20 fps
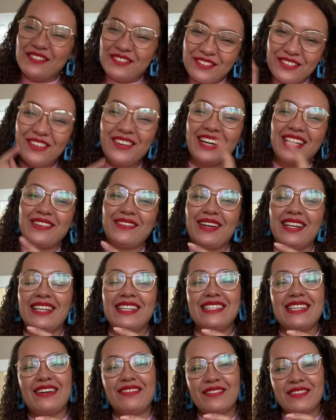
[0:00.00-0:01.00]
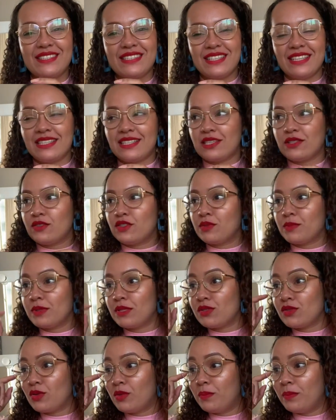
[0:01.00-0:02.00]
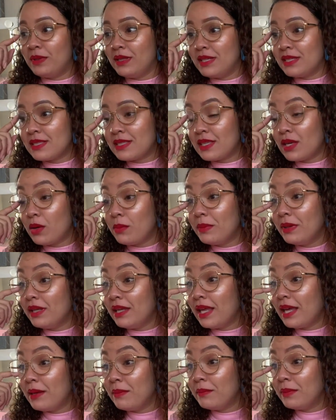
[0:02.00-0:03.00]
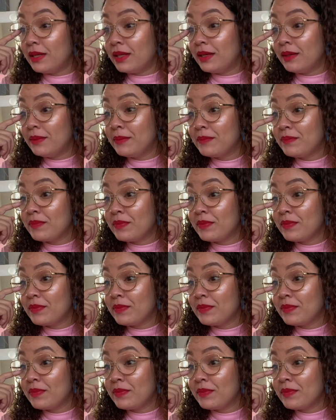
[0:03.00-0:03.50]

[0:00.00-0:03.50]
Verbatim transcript: Vou atualizar vocês as últimas comprinhas que eu me lembre,